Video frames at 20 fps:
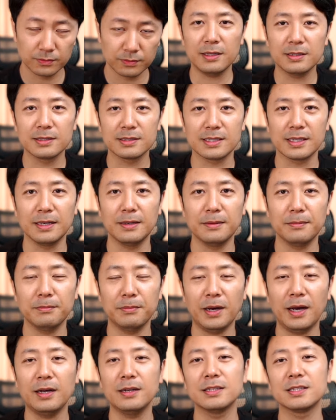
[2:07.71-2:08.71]
パンズ、
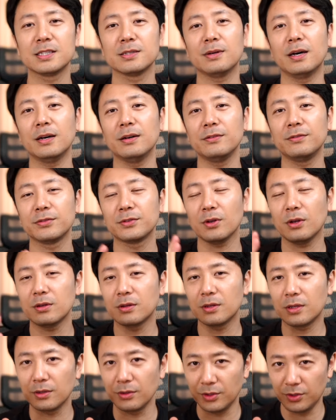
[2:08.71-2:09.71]
パンズは
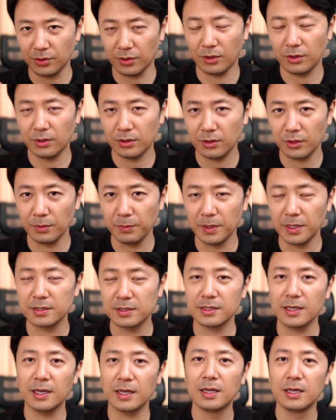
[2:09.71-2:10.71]
太ってる人っていう意味
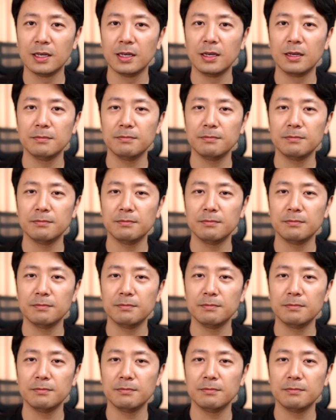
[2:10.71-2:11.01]
ですね。